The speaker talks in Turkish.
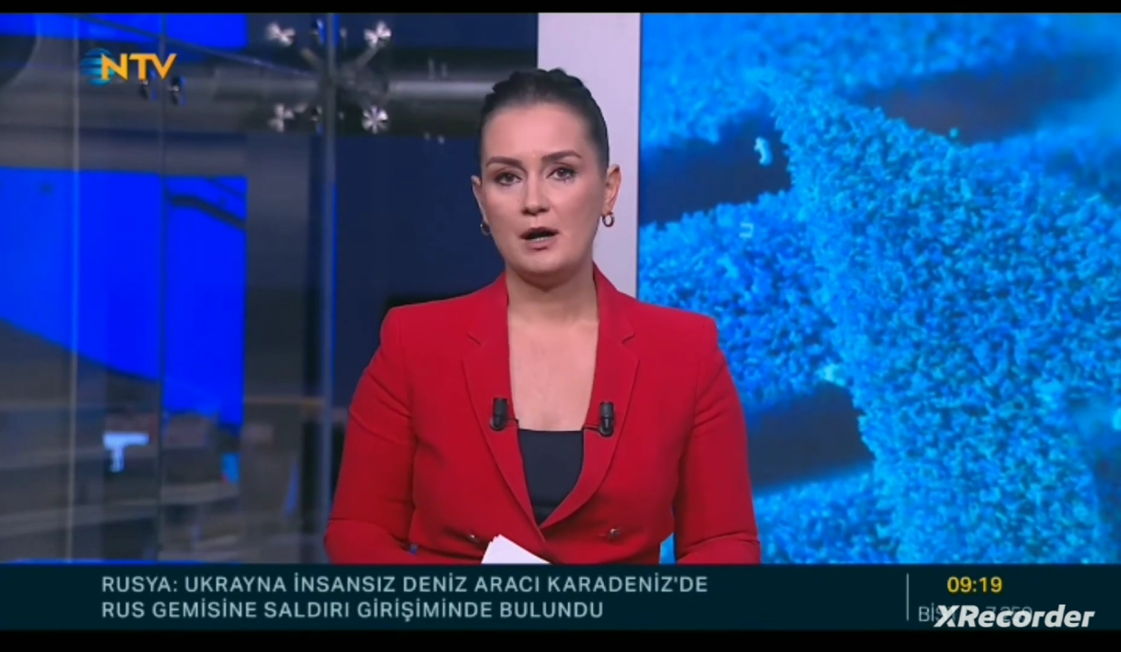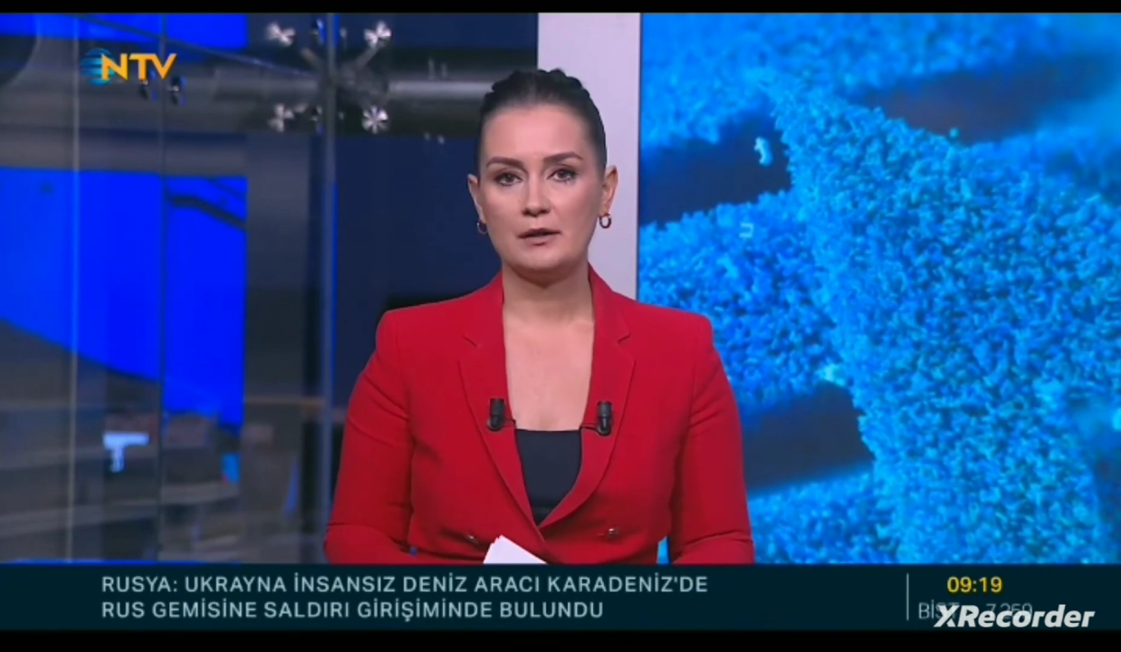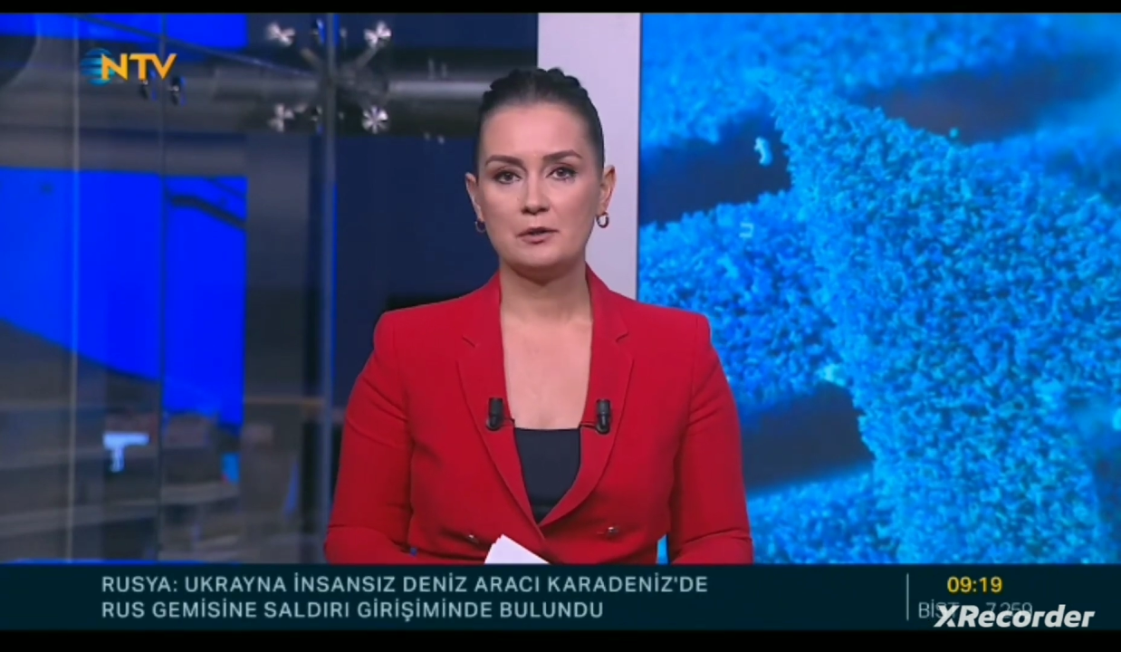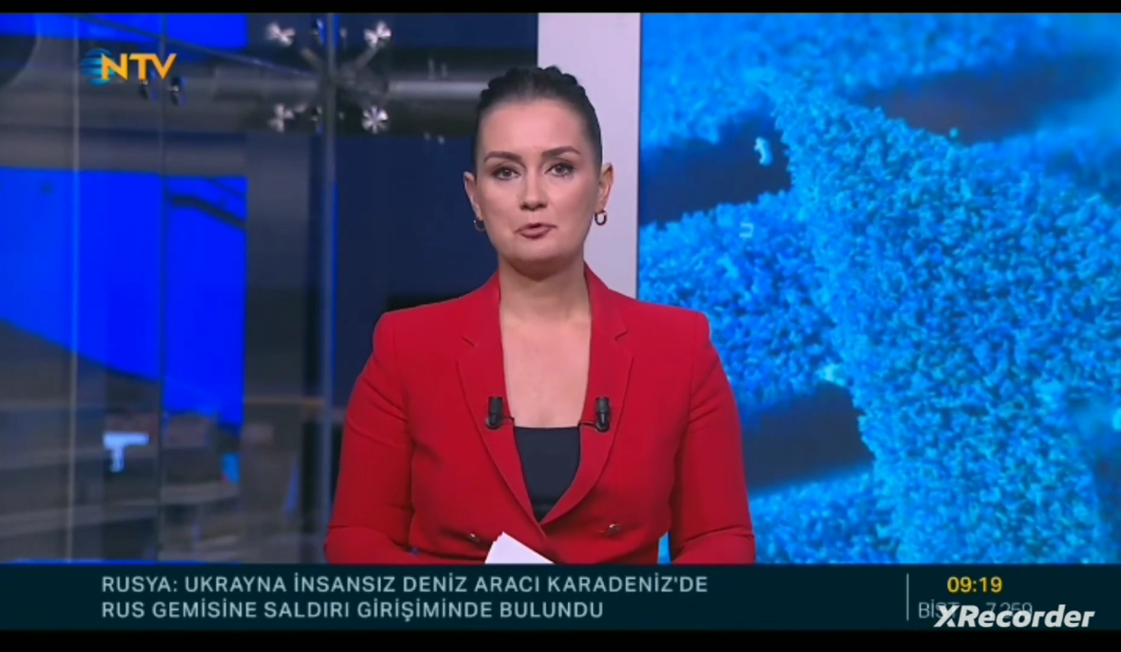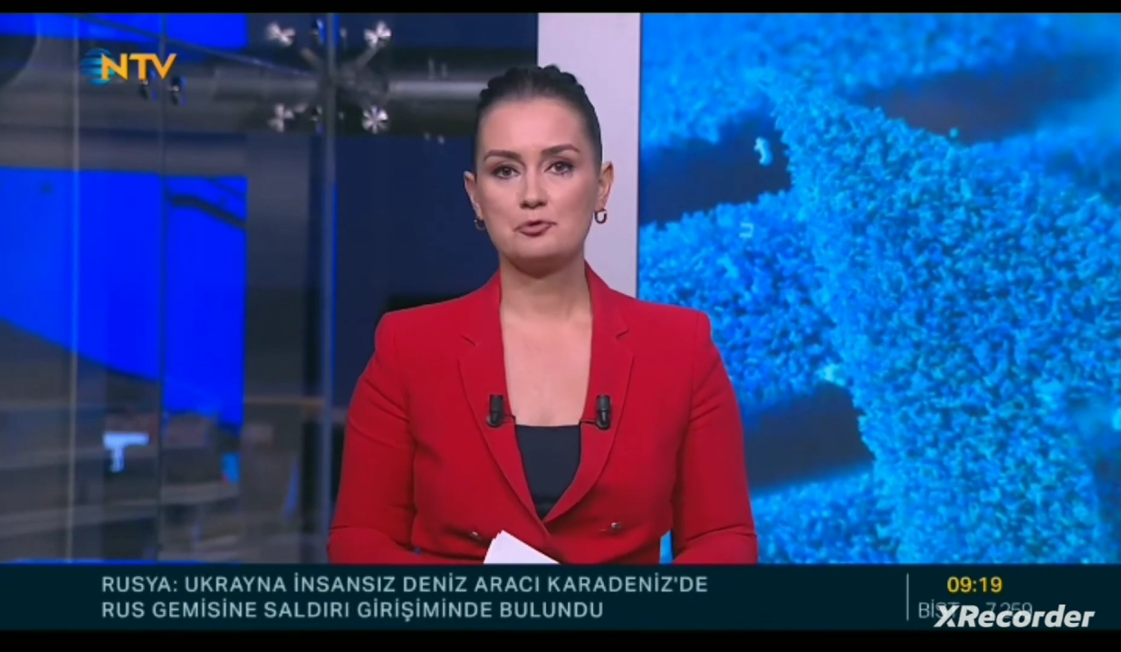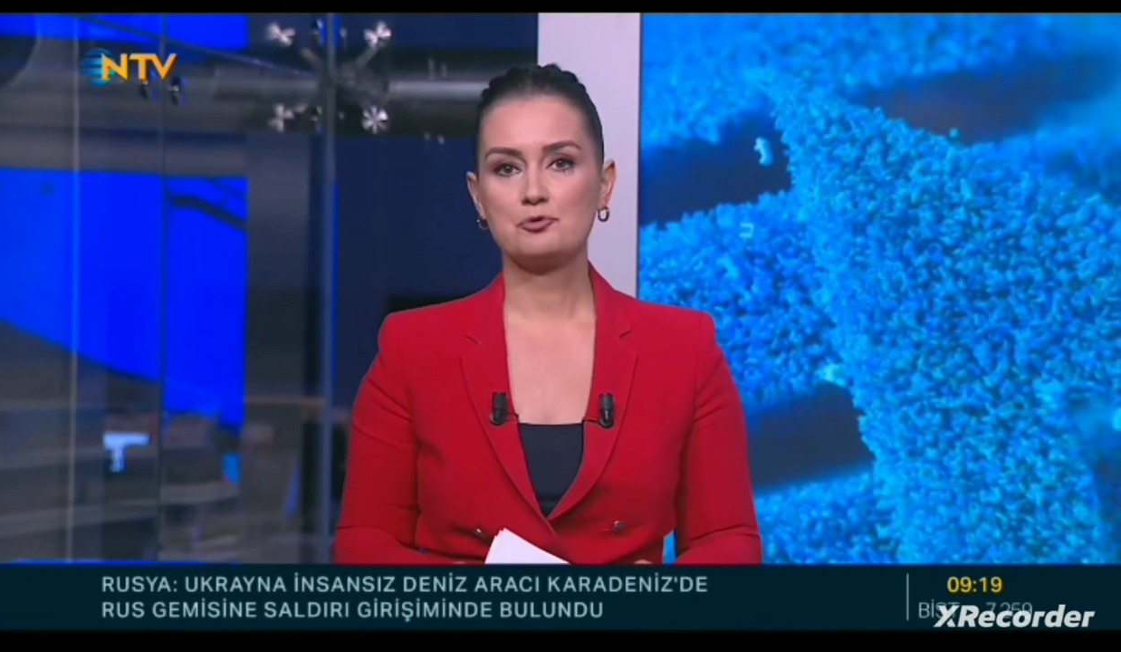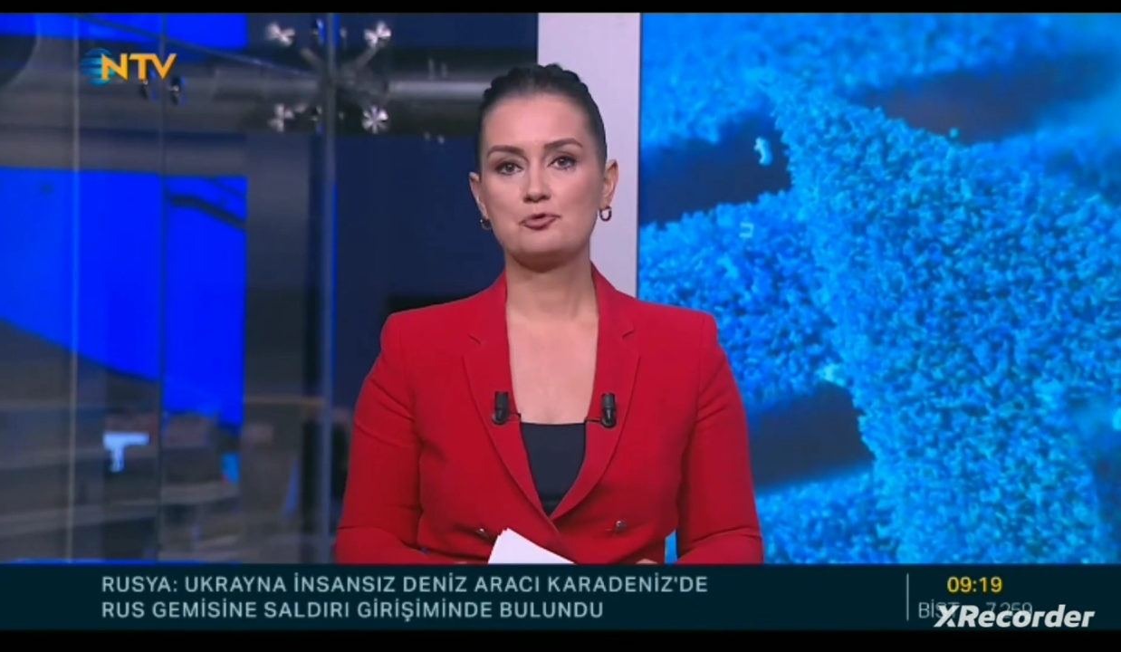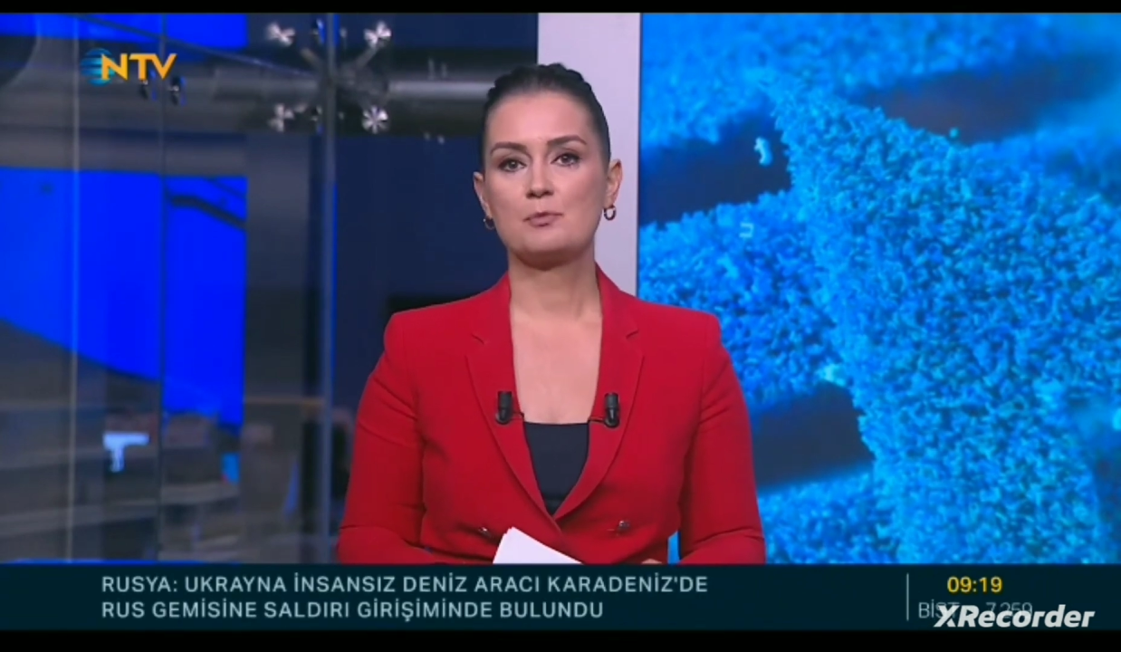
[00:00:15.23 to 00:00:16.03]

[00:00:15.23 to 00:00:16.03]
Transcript: Arkeoloji